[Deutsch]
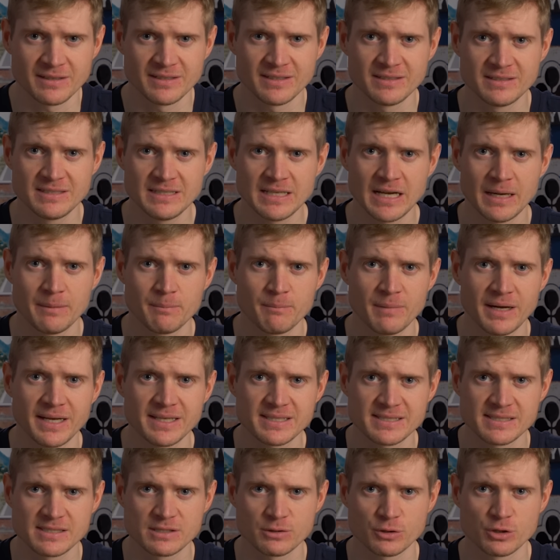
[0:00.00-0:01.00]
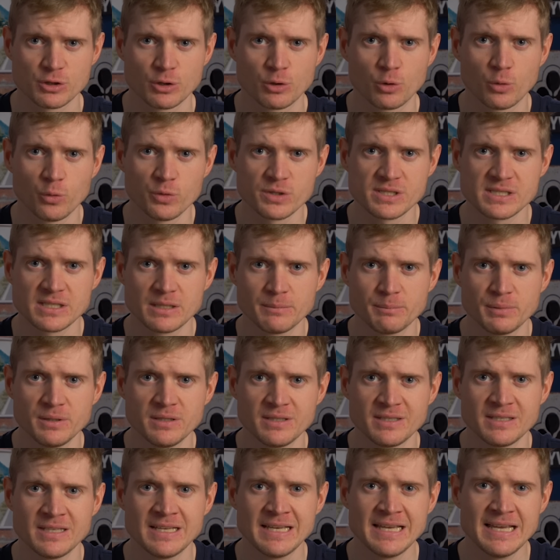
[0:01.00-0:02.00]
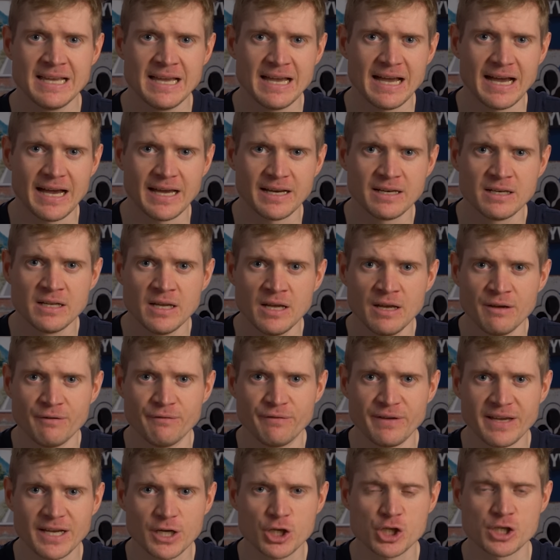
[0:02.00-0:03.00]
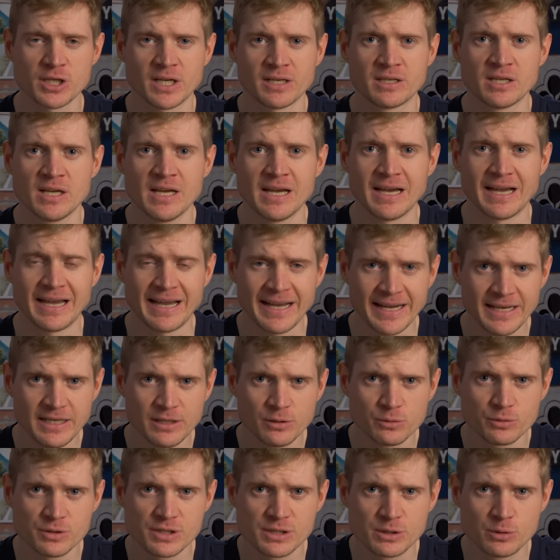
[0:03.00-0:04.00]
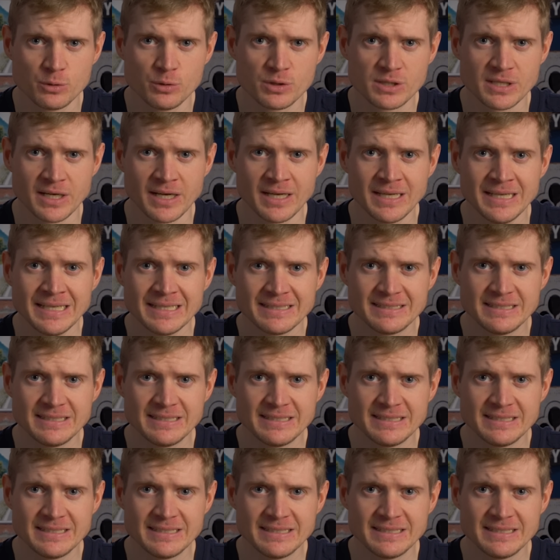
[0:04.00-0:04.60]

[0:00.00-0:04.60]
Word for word: denn die haben meistens solche großen Gebinden an Werkstattreinigungstücher,